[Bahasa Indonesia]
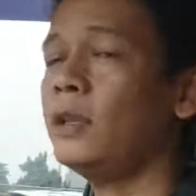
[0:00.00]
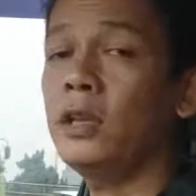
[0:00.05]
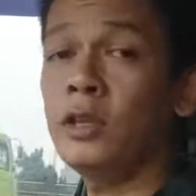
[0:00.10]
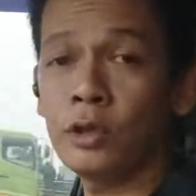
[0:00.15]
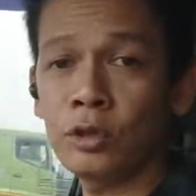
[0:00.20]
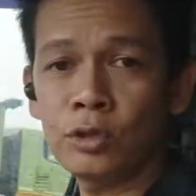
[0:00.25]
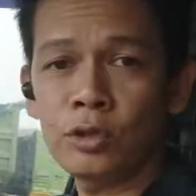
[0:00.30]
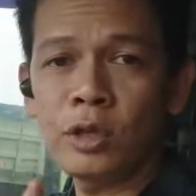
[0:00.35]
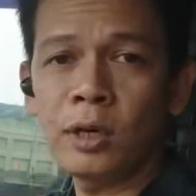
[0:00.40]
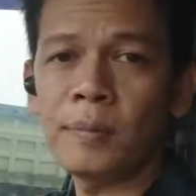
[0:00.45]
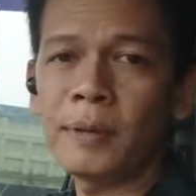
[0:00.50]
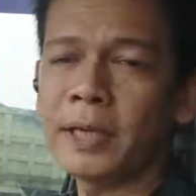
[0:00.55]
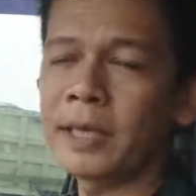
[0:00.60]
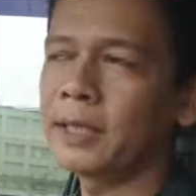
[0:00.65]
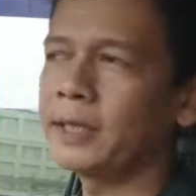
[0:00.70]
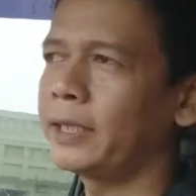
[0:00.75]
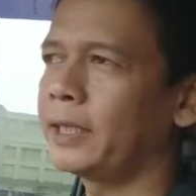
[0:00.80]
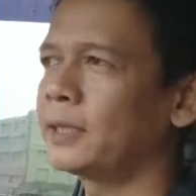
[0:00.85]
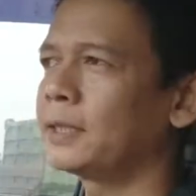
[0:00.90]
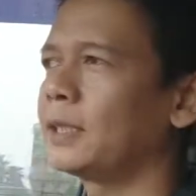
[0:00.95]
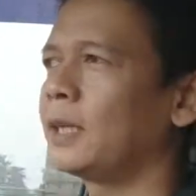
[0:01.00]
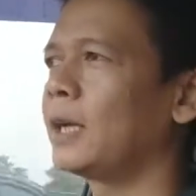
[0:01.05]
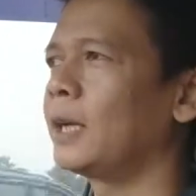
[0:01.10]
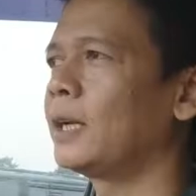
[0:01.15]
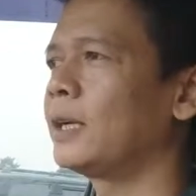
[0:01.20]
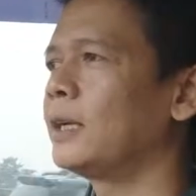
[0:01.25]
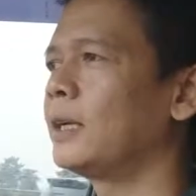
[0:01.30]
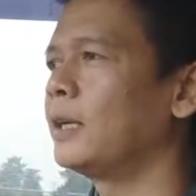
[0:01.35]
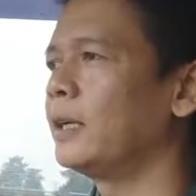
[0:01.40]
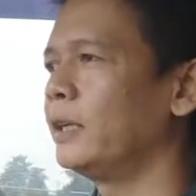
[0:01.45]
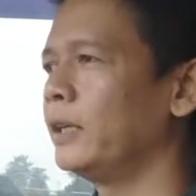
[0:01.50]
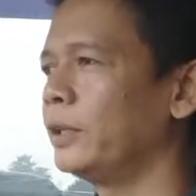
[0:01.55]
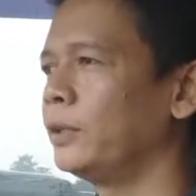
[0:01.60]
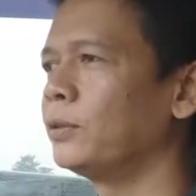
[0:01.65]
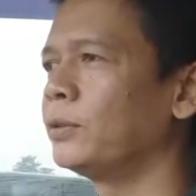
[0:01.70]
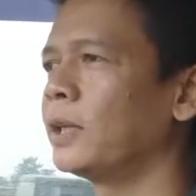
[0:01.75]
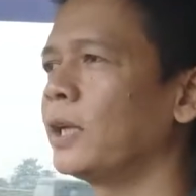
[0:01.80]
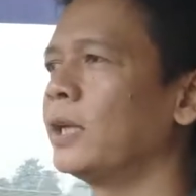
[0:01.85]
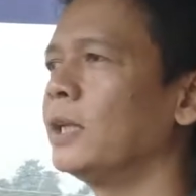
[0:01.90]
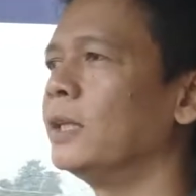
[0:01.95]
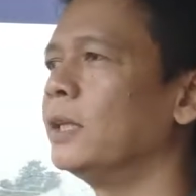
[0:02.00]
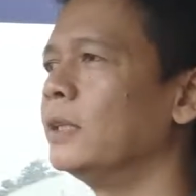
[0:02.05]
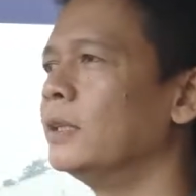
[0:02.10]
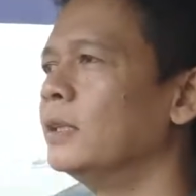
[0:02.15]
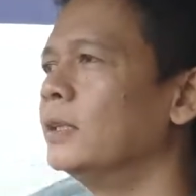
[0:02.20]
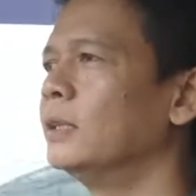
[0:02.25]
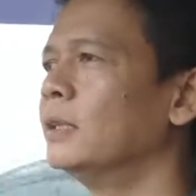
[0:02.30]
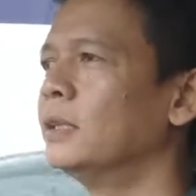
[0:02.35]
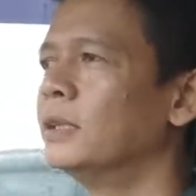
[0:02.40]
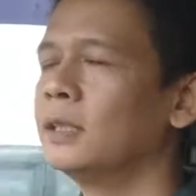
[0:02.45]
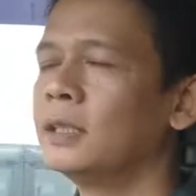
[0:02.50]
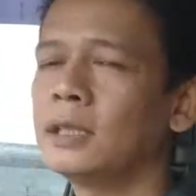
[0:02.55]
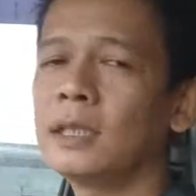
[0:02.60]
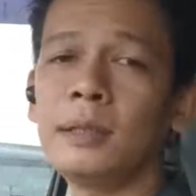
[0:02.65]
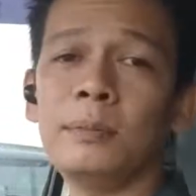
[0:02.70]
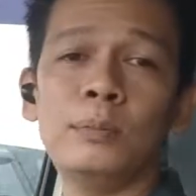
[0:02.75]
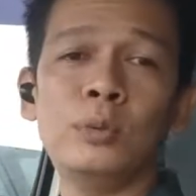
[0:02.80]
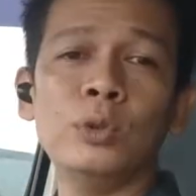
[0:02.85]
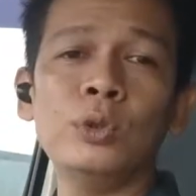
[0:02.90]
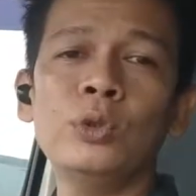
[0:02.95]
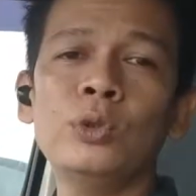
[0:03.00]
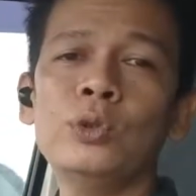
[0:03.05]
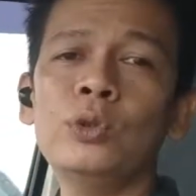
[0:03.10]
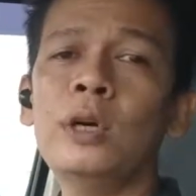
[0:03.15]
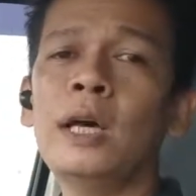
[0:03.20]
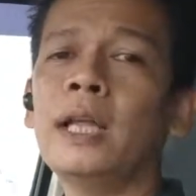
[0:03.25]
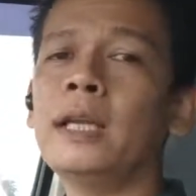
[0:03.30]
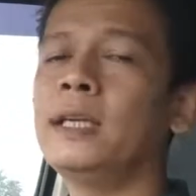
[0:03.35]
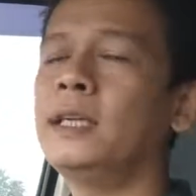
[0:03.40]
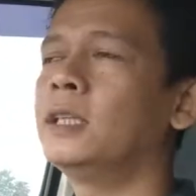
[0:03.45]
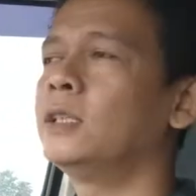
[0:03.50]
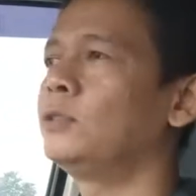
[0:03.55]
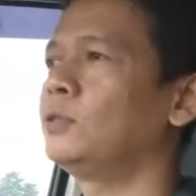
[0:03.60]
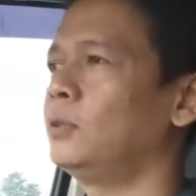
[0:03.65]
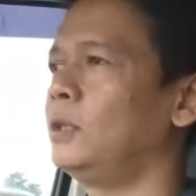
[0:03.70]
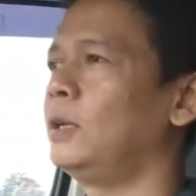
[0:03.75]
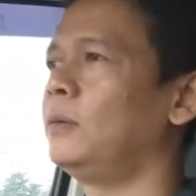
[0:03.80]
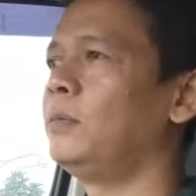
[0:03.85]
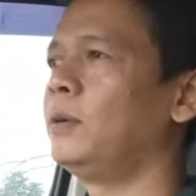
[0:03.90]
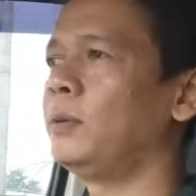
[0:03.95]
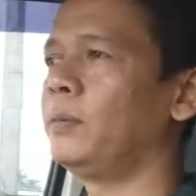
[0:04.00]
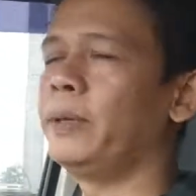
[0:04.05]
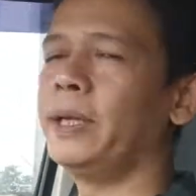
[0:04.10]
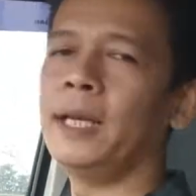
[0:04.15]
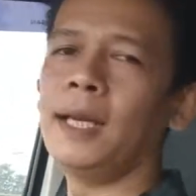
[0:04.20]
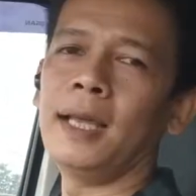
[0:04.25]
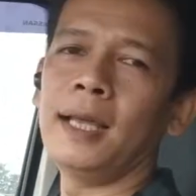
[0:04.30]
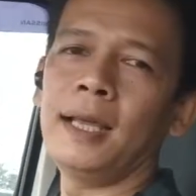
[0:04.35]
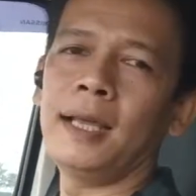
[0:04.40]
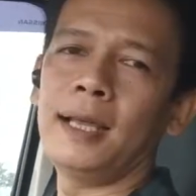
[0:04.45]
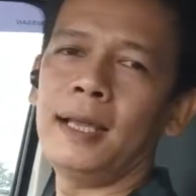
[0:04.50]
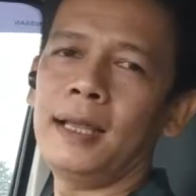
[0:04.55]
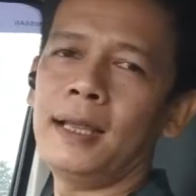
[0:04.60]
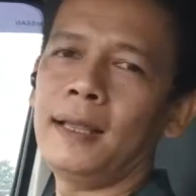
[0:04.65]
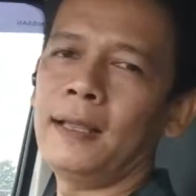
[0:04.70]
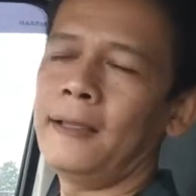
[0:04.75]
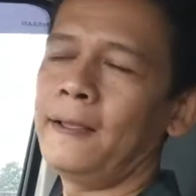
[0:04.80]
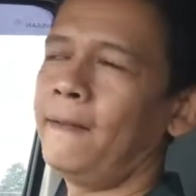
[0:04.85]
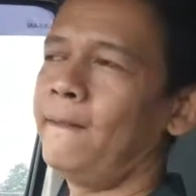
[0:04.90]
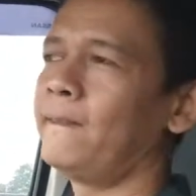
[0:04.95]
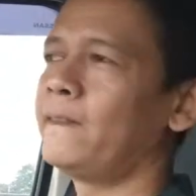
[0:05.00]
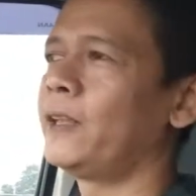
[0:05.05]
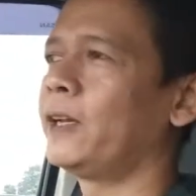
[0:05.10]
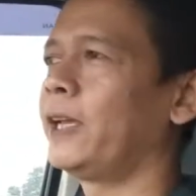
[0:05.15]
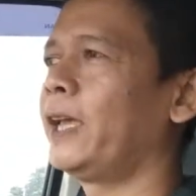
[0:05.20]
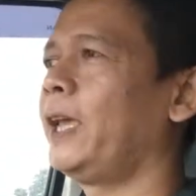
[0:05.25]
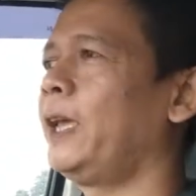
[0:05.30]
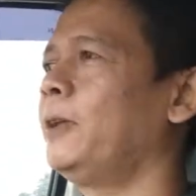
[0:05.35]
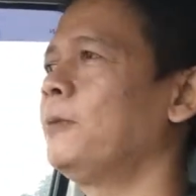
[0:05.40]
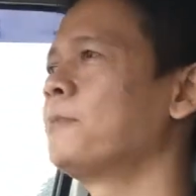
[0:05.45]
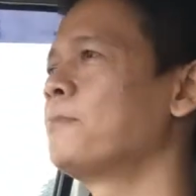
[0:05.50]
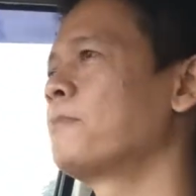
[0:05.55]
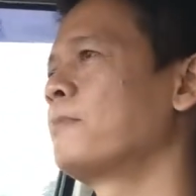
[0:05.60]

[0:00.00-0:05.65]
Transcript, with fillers: itu sudah pakai teksa karena yaitu tadi kebutuhannya sudah berbeda oke okay?